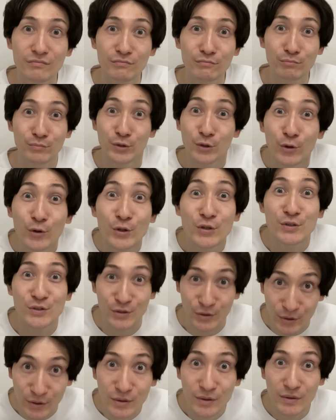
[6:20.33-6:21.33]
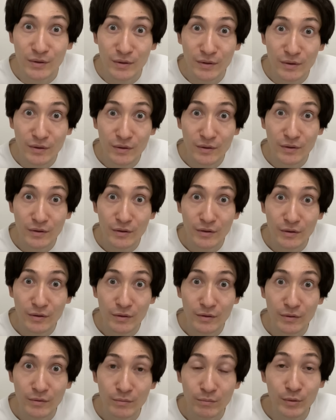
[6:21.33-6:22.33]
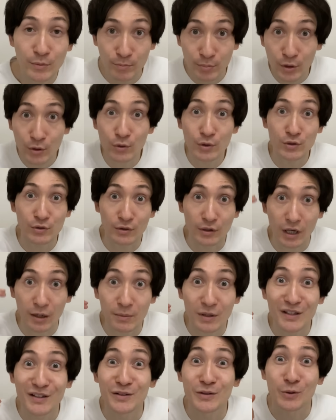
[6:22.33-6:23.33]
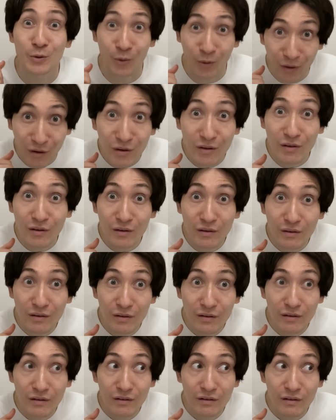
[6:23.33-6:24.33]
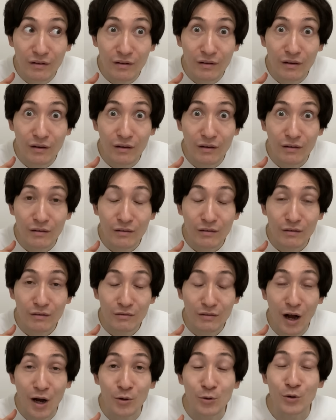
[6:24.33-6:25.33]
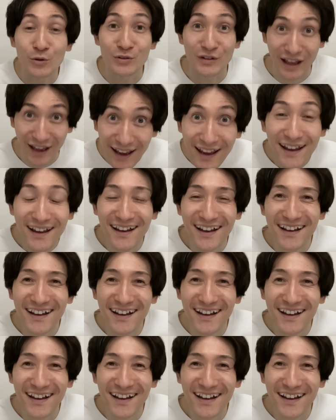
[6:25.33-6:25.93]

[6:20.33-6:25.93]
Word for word: 美容室美、美容室と髪切るとこ韓国で